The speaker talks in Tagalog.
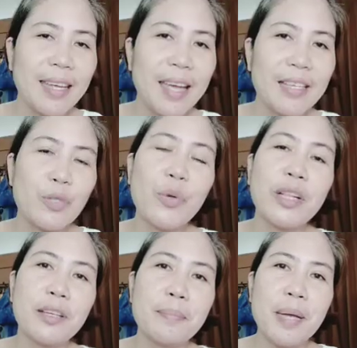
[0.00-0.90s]
Guys,
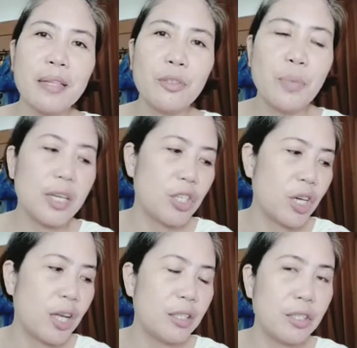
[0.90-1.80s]
welcome back to my
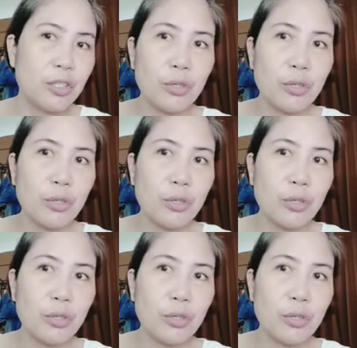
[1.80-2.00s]
channel.